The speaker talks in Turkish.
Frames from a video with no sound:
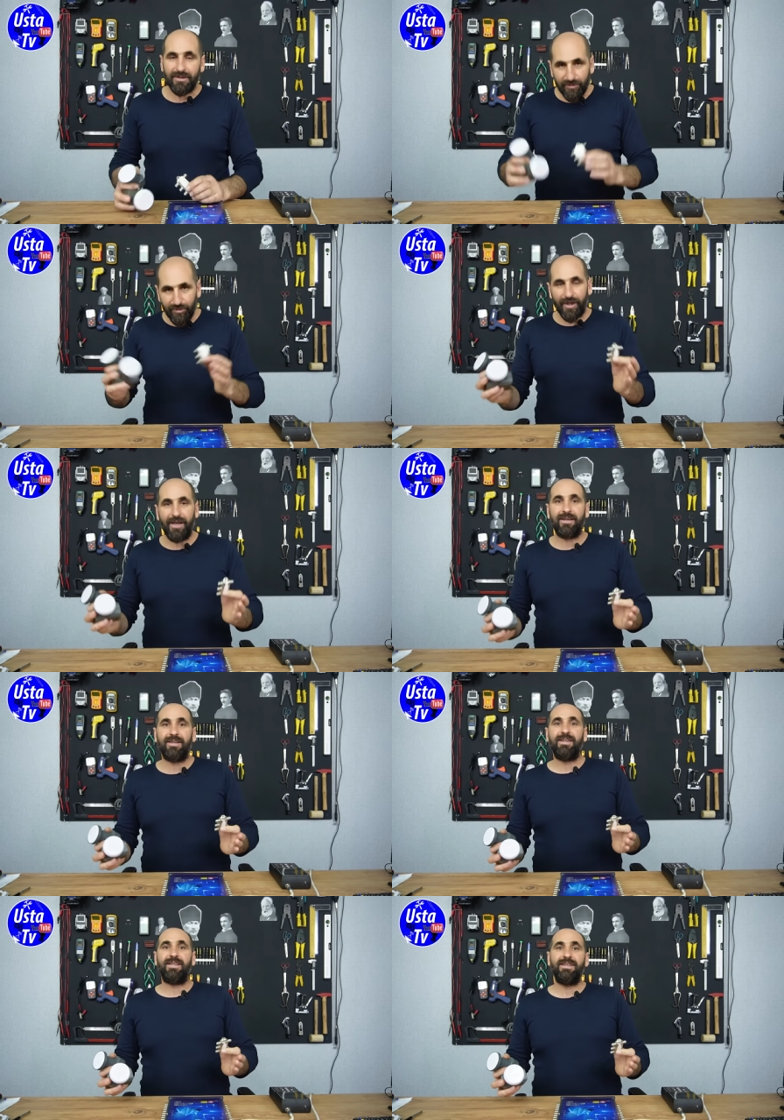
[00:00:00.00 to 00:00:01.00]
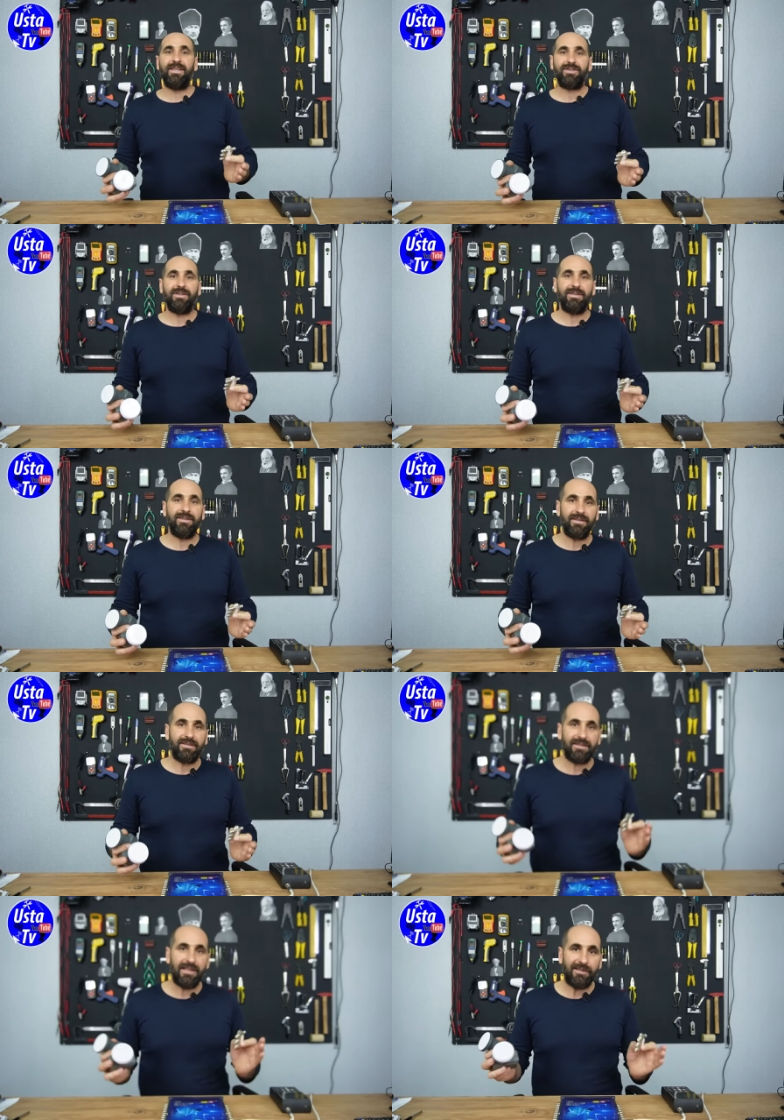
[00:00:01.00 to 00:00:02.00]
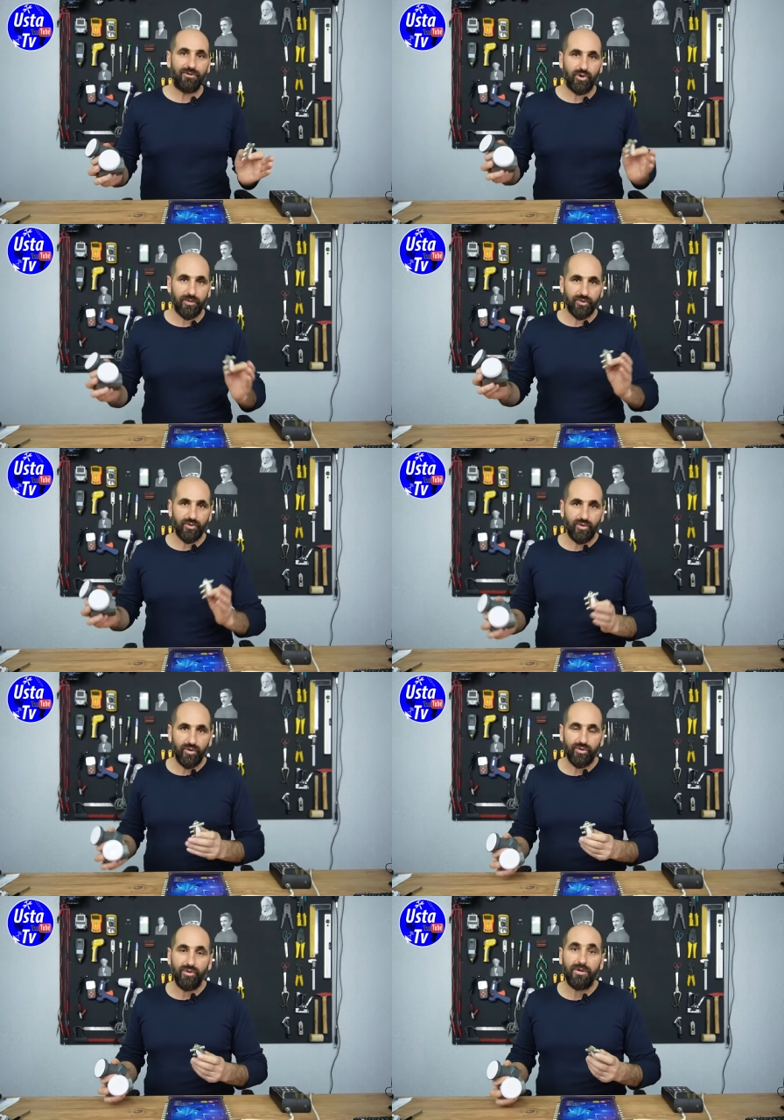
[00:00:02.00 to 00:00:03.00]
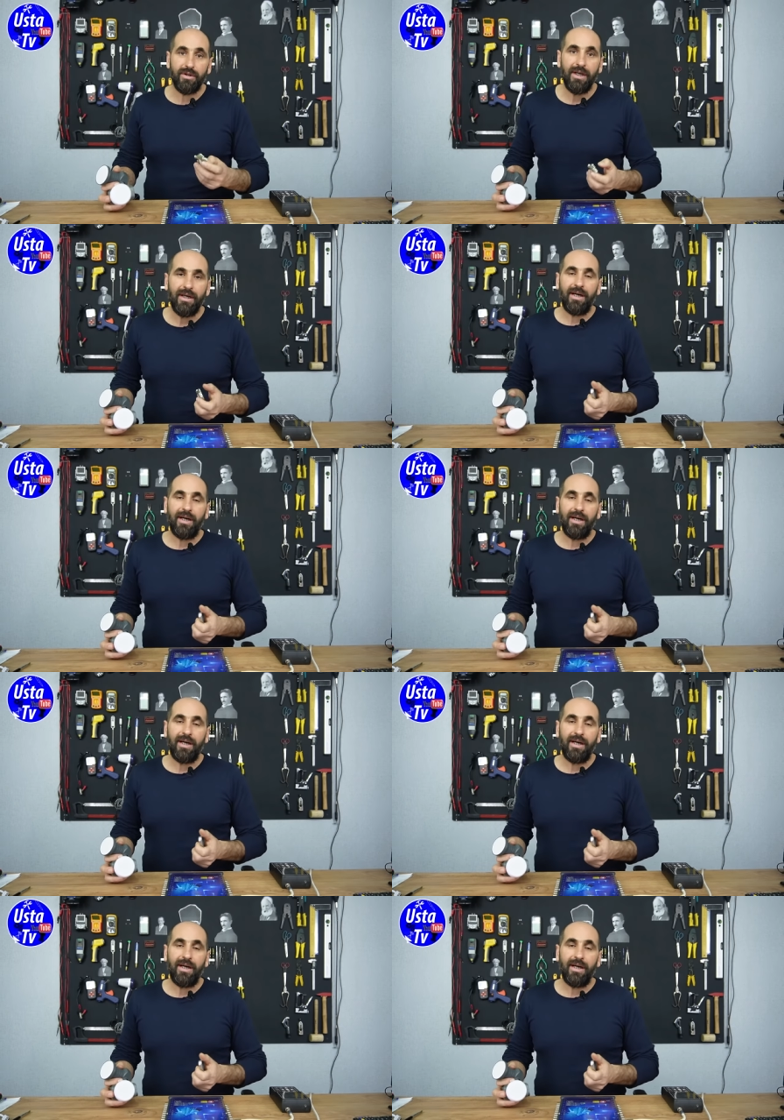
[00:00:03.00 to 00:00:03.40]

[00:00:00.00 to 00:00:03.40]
Şimdi buraya kadar anlaşıldı. Televizyonumuzu kurduk.